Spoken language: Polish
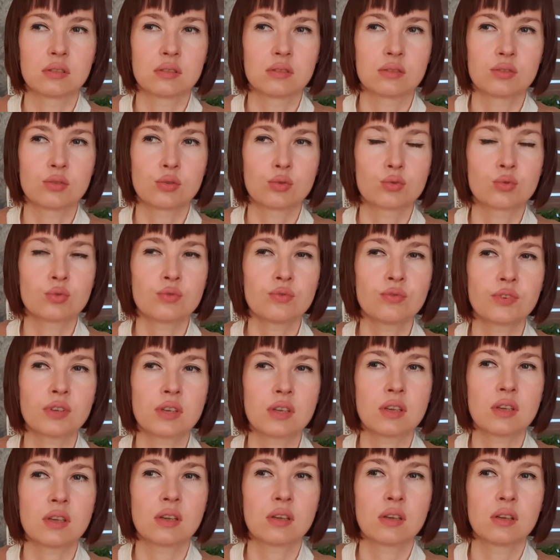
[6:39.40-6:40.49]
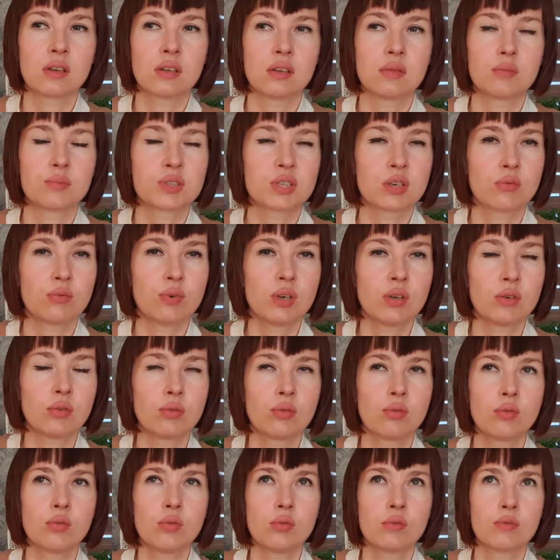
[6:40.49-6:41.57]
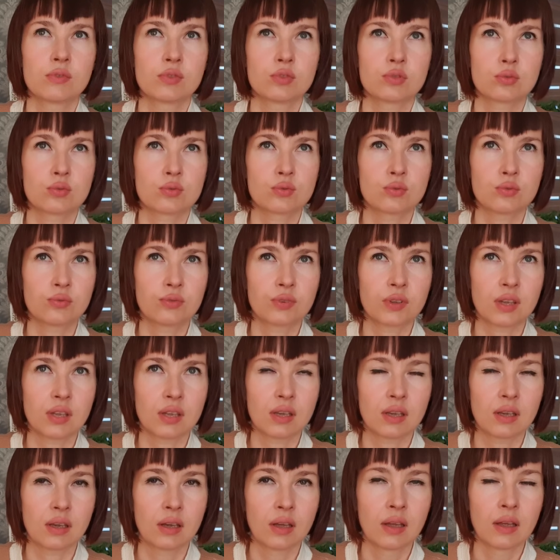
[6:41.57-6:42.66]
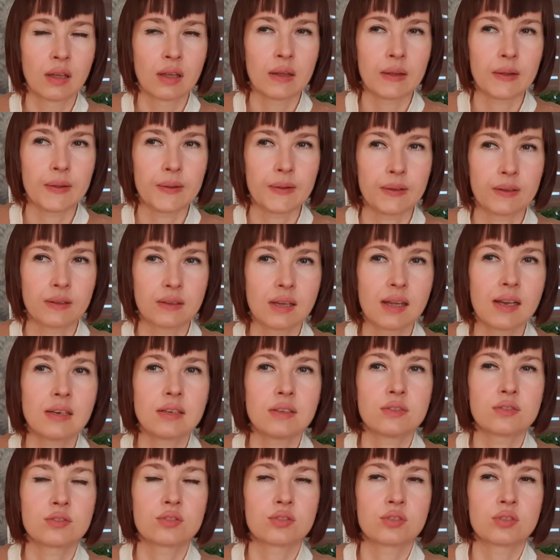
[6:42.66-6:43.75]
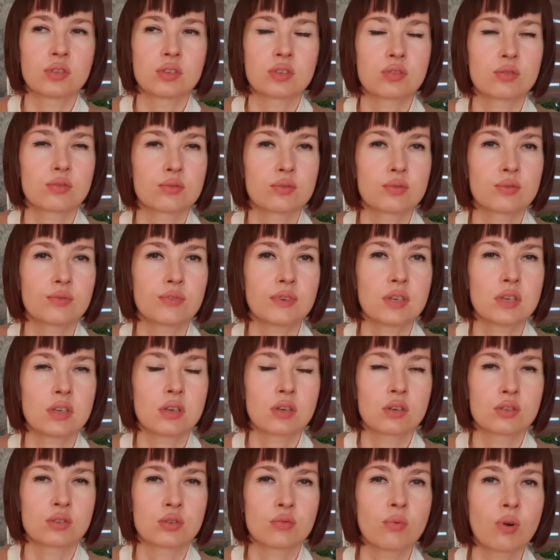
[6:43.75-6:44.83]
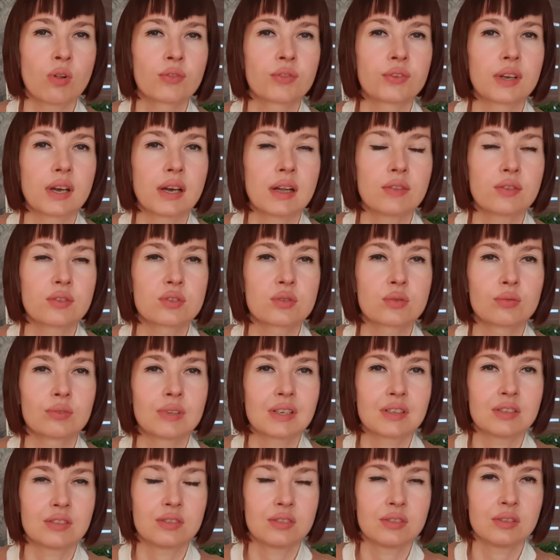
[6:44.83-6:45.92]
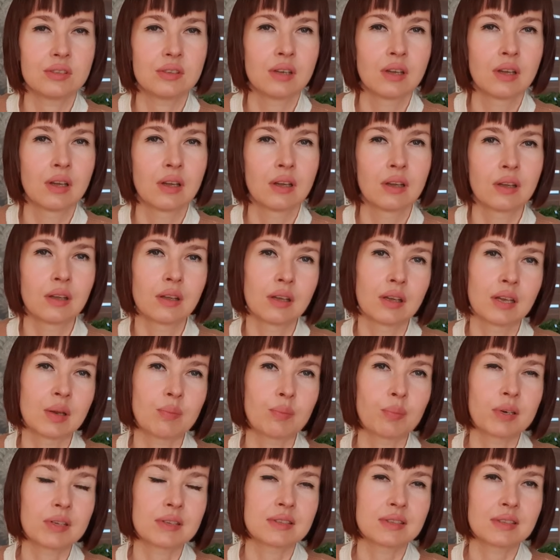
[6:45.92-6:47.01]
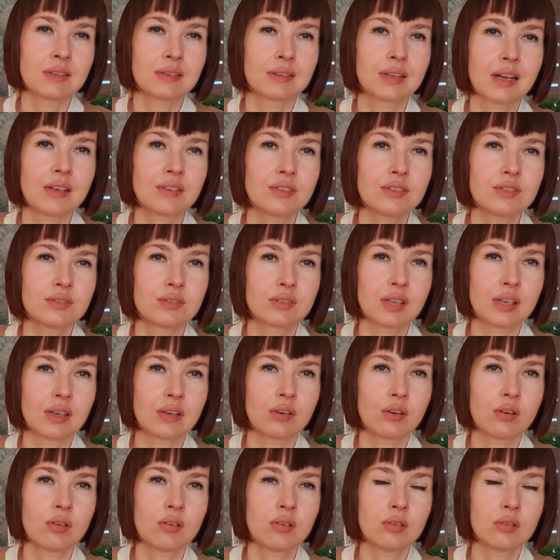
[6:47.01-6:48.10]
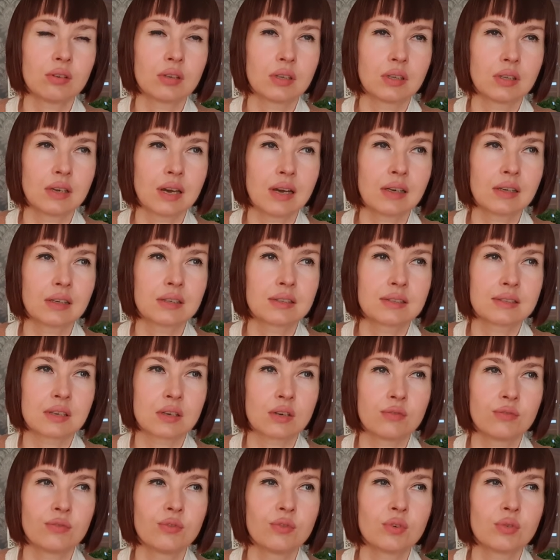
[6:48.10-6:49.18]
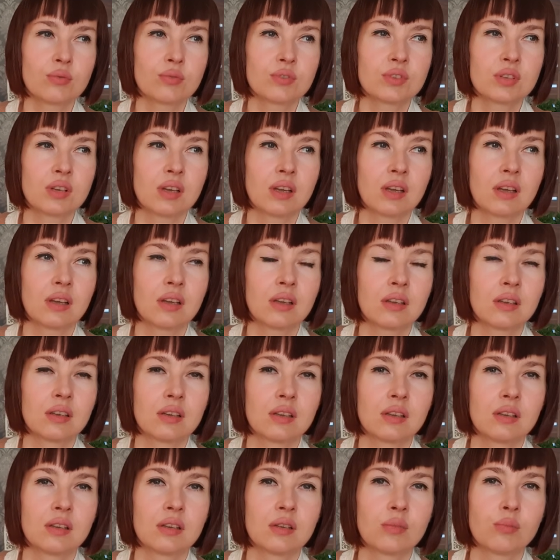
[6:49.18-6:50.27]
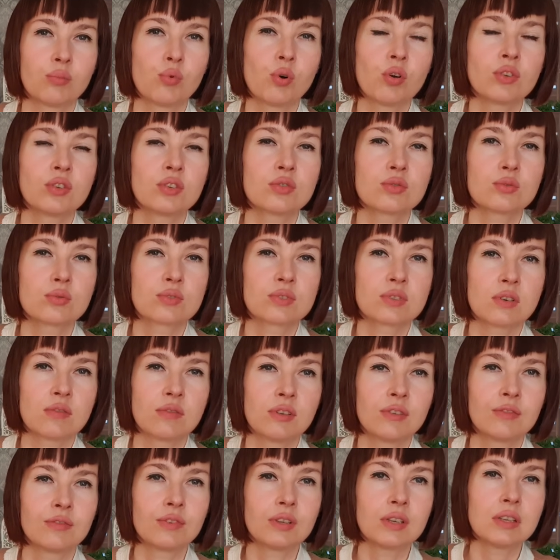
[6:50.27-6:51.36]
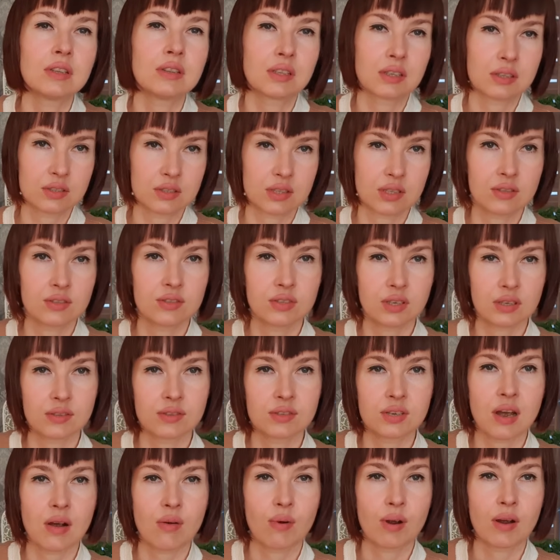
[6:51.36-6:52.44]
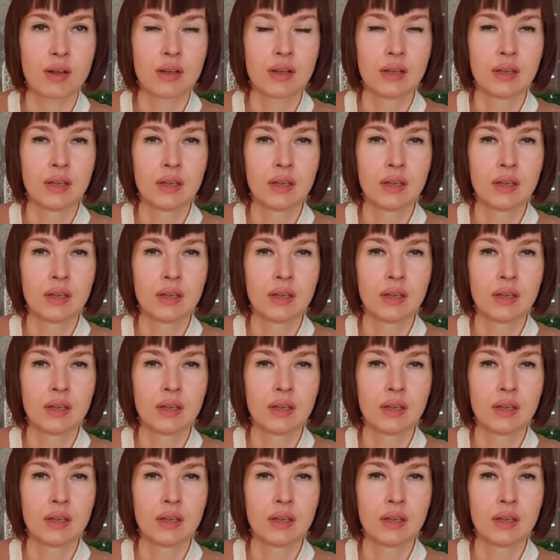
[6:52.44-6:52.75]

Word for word: śluzówki przełyku, śluzówki jelit, czy też śluzówki żołądka, to są nasi reprezentanci tego, jak zachowują się błony śluzowe w innych częściach ciała.